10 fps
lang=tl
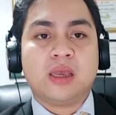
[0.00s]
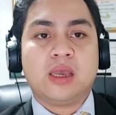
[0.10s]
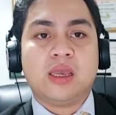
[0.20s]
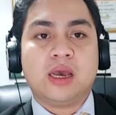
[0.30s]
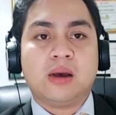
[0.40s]

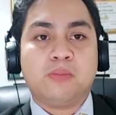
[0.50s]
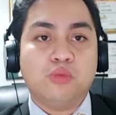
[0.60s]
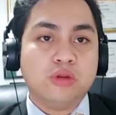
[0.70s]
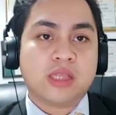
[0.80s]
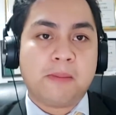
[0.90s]
a uh,
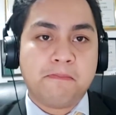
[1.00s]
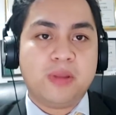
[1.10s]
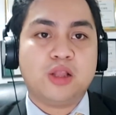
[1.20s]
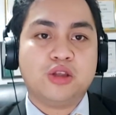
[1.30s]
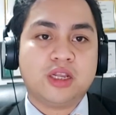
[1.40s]

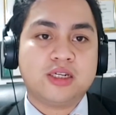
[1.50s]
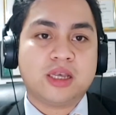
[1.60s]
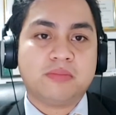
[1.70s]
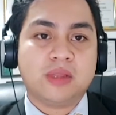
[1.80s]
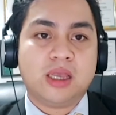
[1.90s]
multi-billionaire
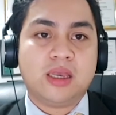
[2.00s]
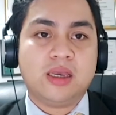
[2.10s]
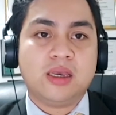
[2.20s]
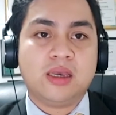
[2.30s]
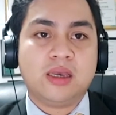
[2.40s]
someday
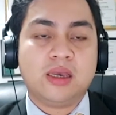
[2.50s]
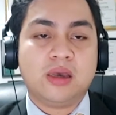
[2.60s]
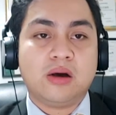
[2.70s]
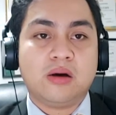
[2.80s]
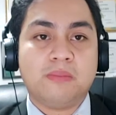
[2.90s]

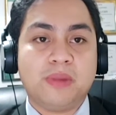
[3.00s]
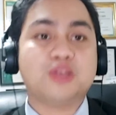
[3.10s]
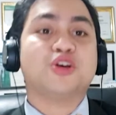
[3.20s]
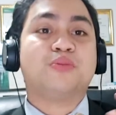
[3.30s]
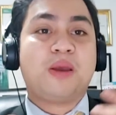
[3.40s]

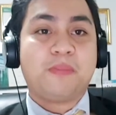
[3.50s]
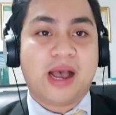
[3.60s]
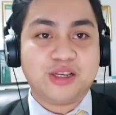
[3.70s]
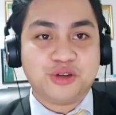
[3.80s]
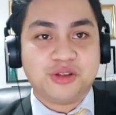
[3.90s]
based on my
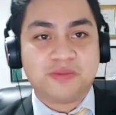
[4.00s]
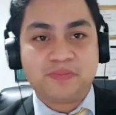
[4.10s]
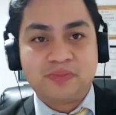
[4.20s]
passion.